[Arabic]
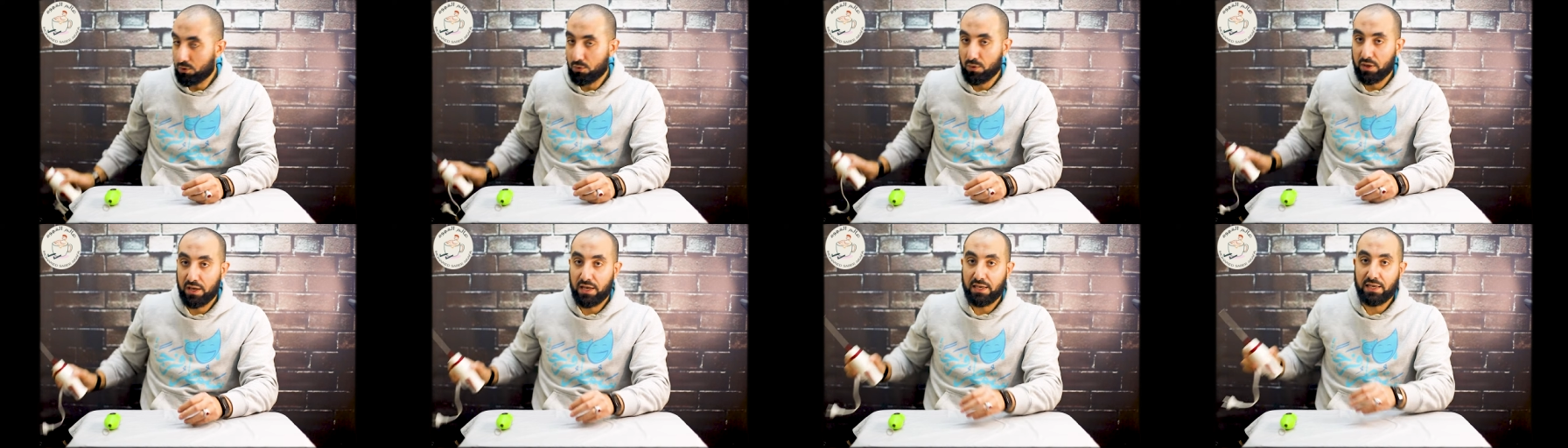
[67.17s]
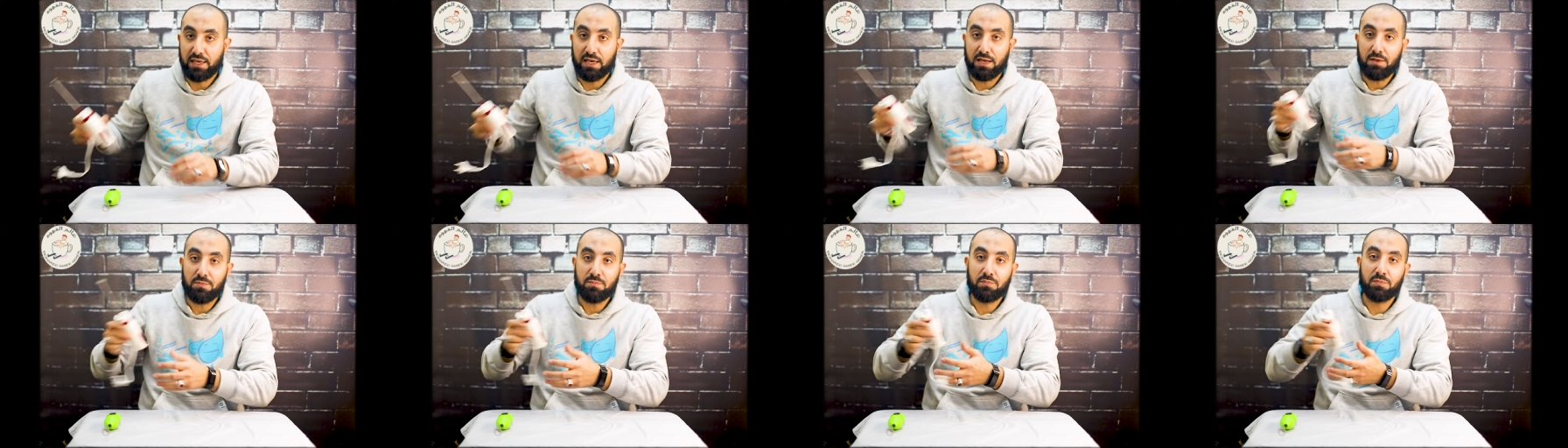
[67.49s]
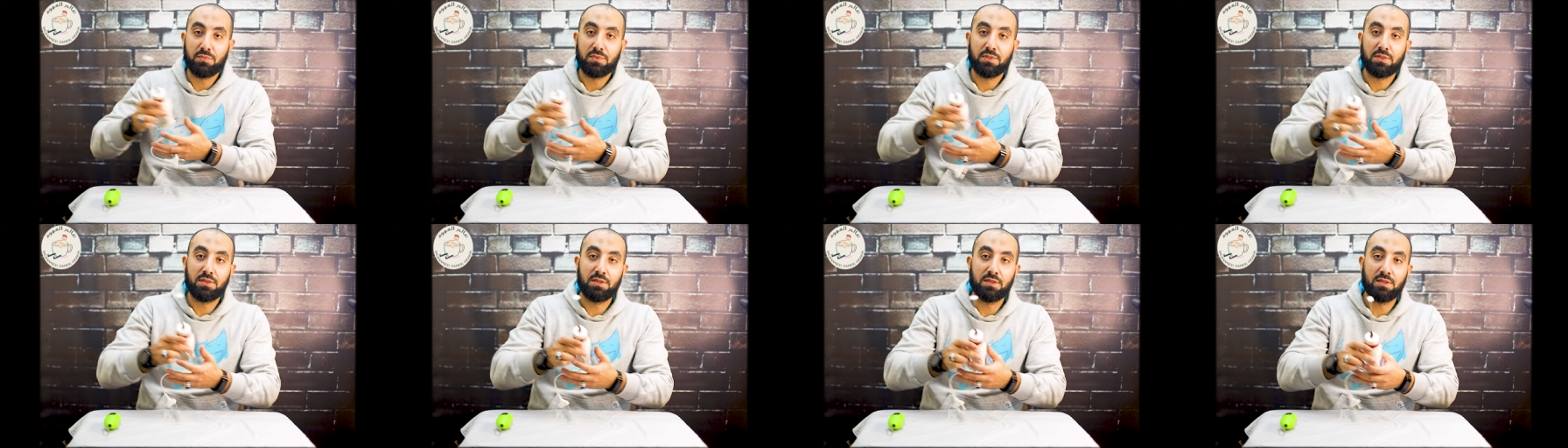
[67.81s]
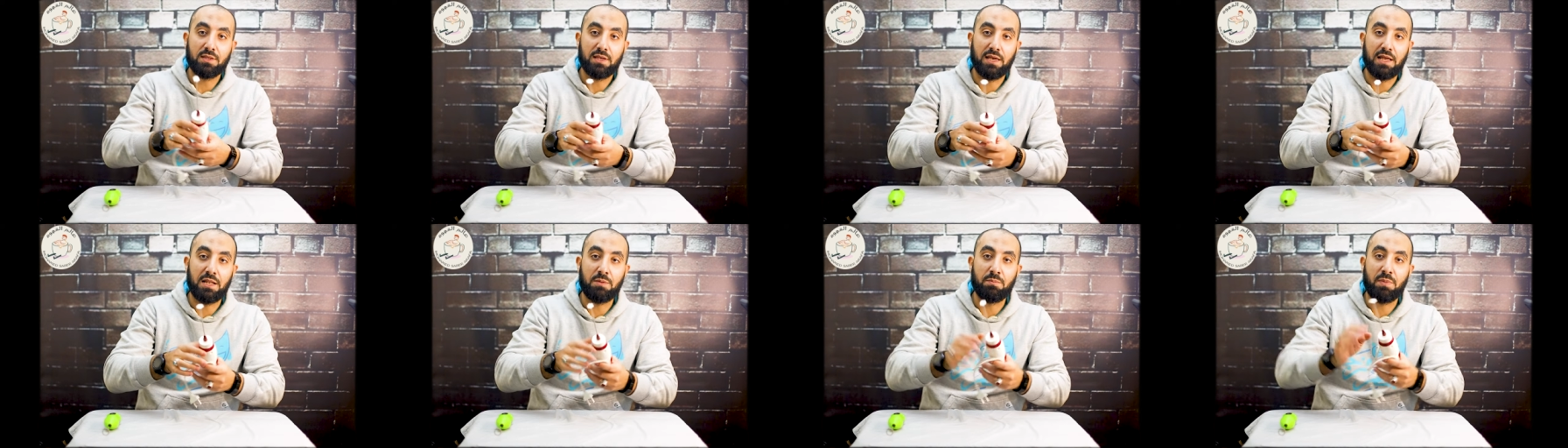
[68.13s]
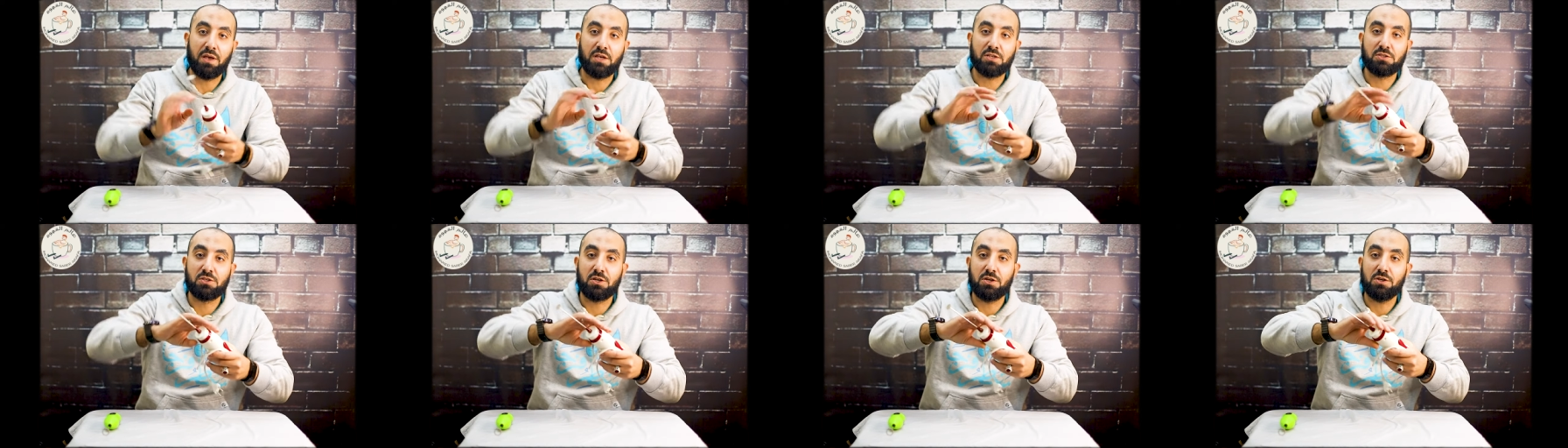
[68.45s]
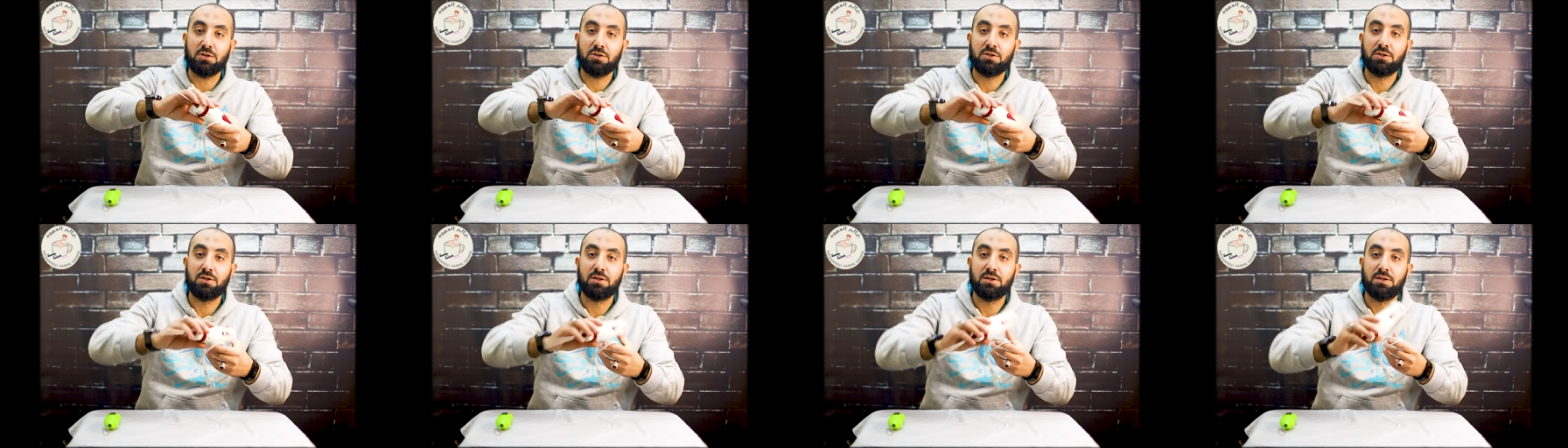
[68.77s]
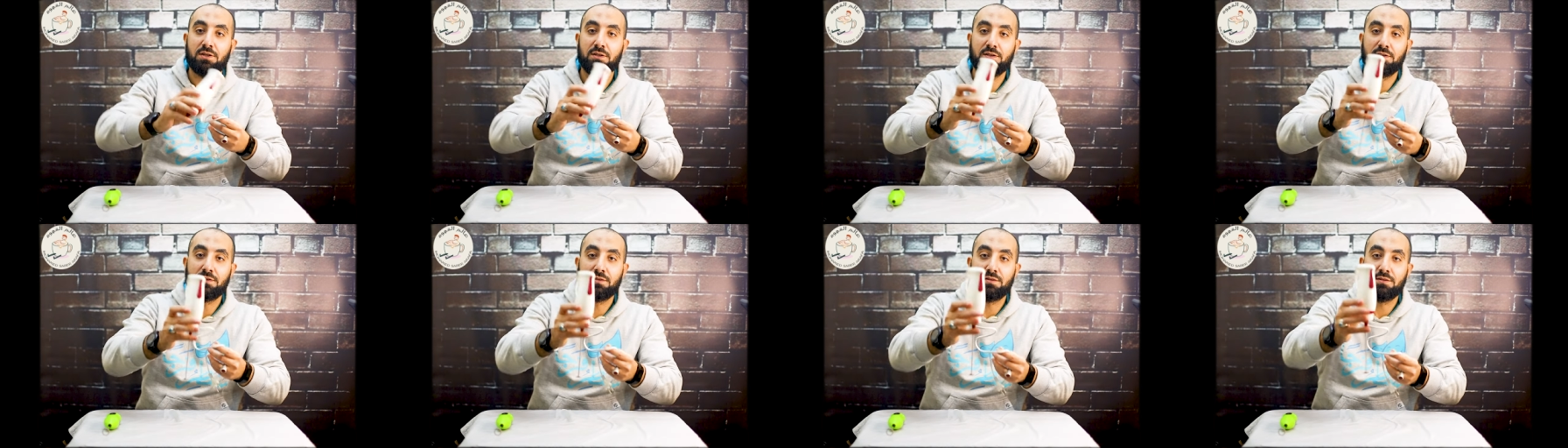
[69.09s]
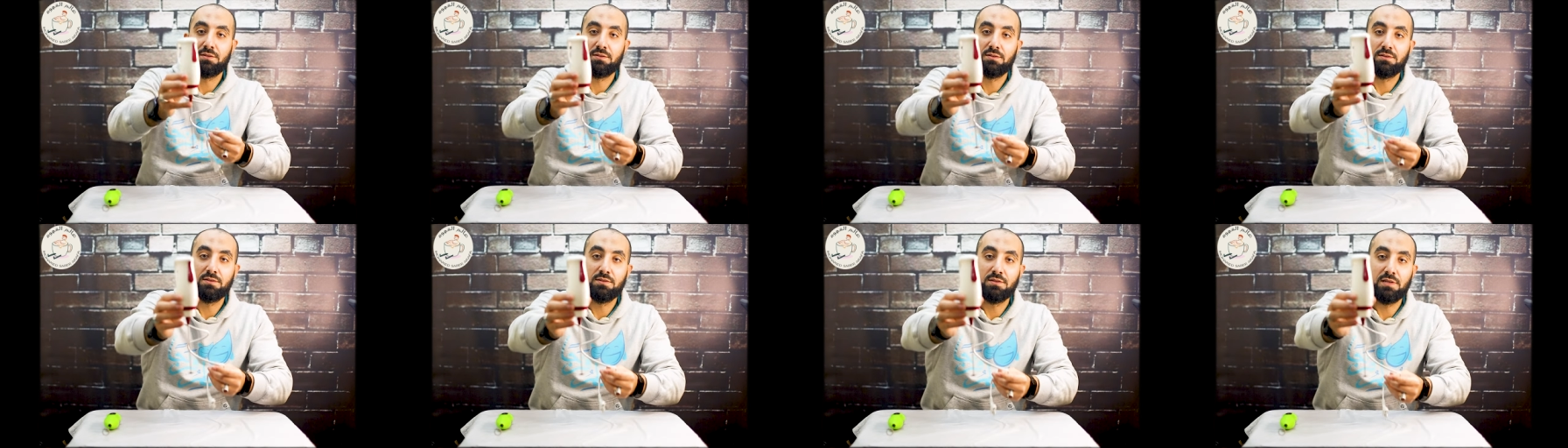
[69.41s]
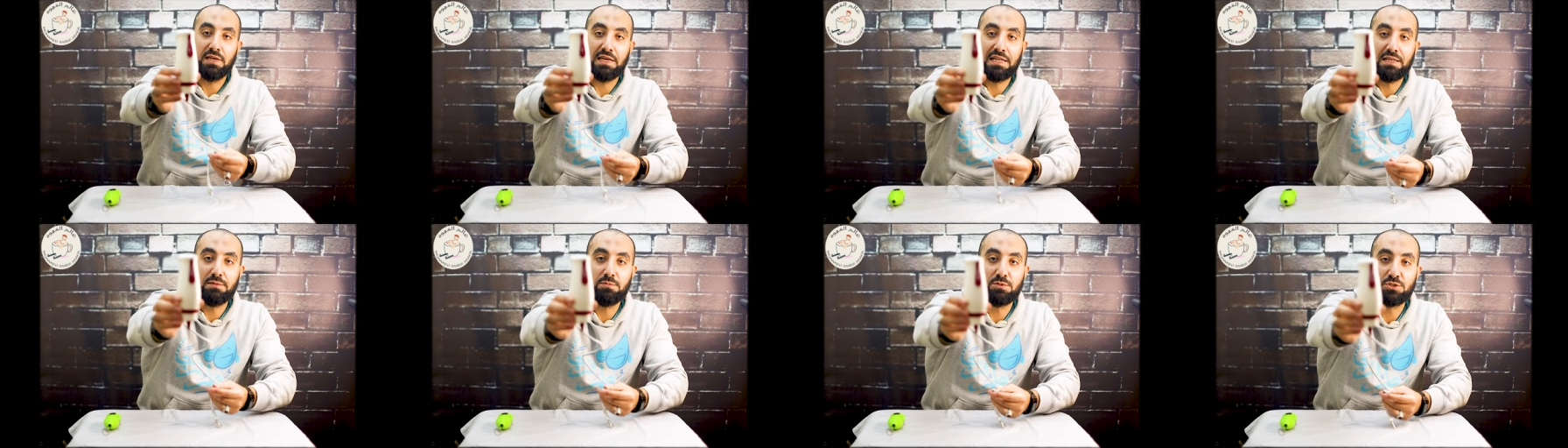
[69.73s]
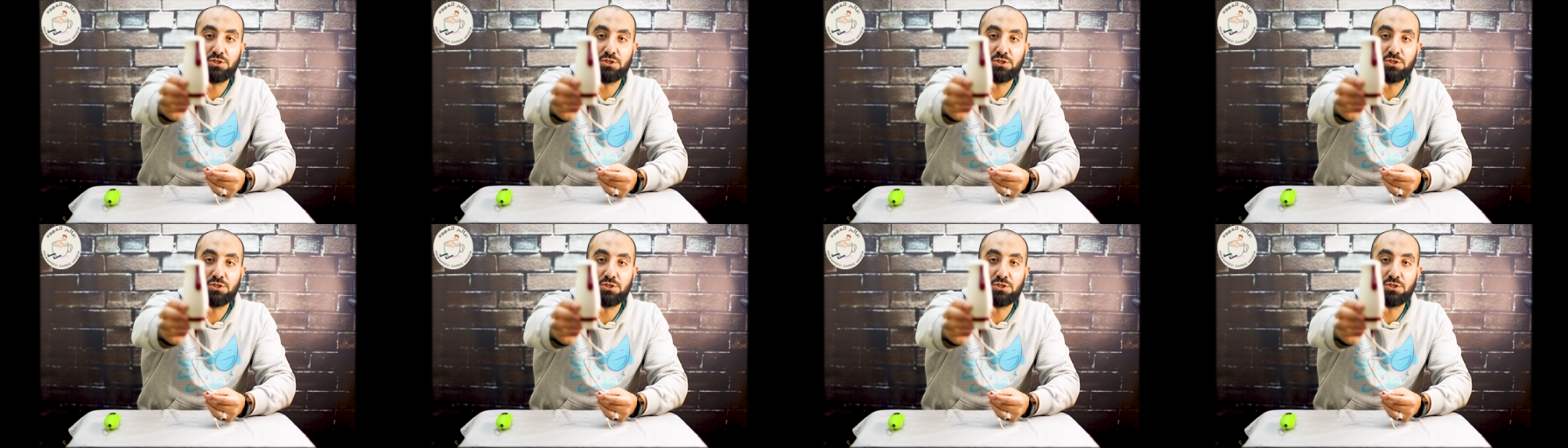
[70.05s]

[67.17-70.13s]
وهي الميكسر اللي